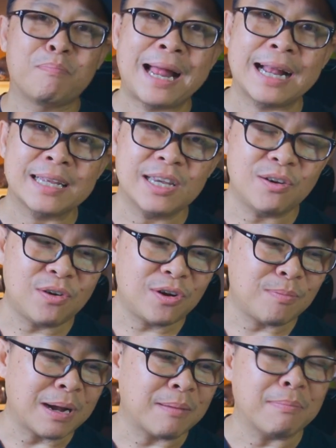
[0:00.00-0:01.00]
บางยี่ห้อ
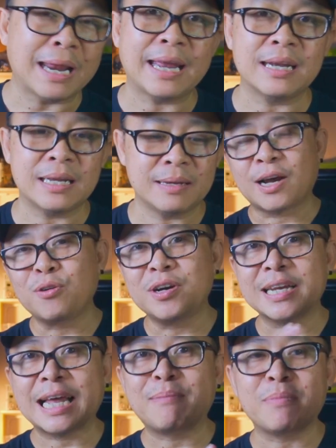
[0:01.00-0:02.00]
บางแบรนด์นะเขาเค
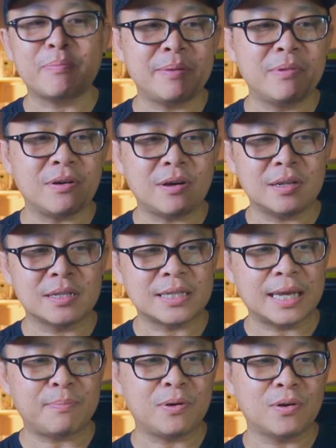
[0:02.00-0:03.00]
ยทำแบบนี้มาก่อน
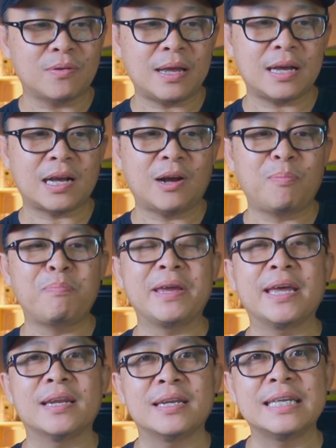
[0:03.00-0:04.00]
แต่ปรากฏว่าเขาเปลี่ยน